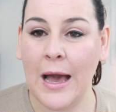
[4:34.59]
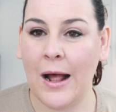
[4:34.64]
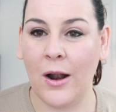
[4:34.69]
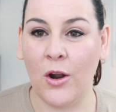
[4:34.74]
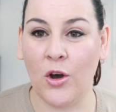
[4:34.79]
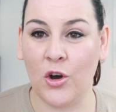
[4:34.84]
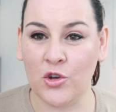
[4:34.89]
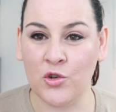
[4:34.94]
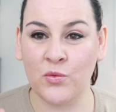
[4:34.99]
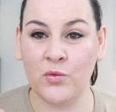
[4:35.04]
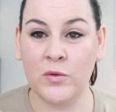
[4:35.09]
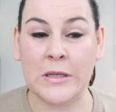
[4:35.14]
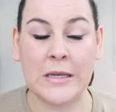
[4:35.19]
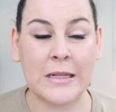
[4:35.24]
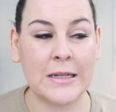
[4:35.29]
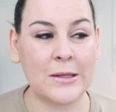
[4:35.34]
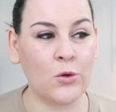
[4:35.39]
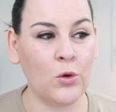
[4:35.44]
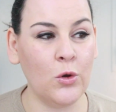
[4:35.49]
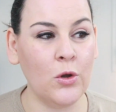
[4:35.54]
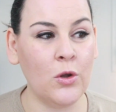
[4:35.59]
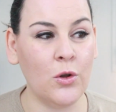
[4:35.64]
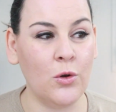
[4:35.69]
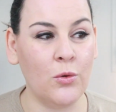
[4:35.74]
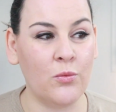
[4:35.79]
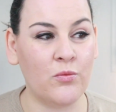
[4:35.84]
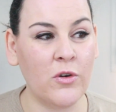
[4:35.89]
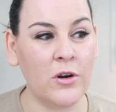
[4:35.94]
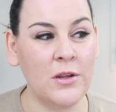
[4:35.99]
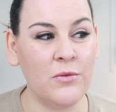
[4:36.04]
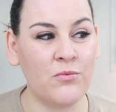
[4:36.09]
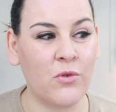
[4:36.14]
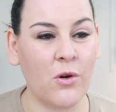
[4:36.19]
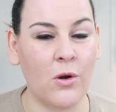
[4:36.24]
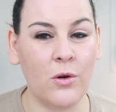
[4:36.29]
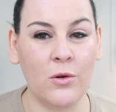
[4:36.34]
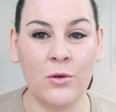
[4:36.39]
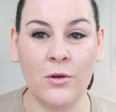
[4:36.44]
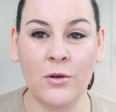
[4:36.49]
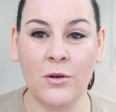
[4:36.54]
Alors je vous dis le truc, le Rolly
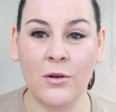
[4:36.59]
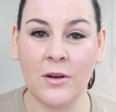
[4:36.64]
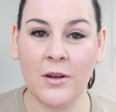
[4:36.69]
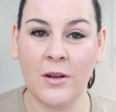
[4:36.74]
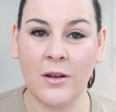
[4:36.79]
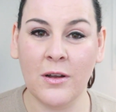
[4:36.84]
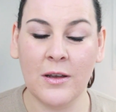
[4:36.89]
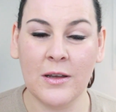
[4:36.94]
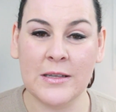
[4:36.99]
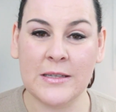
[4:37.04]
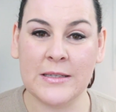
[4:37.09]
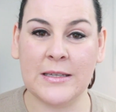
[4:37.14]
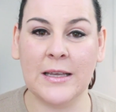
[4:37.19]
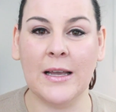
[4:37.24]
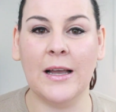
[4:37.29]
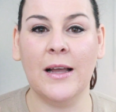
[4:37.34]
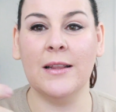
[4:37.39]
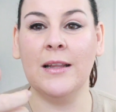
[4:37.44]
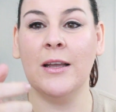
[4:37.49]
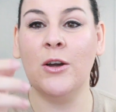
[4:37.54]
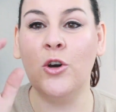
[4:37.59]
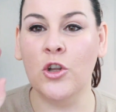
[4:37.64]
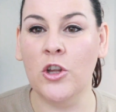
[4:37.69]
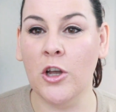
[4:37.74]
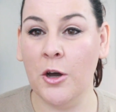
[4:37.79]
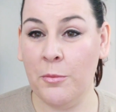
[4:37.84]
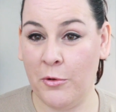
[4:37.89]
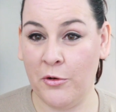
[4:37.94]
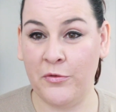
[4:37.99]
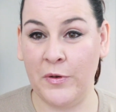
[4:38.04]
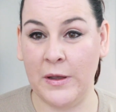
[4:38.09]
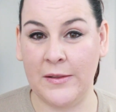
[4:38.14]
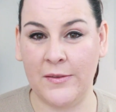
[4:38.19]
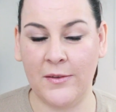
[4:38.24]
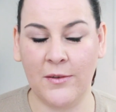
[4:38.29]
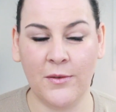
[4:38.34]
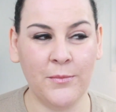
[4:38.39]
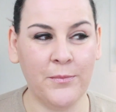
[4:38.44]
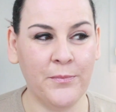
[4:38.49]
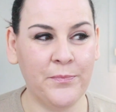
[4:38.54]
Roller, c'est un économe en
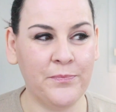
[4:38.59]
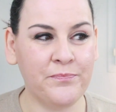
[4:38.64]
fait.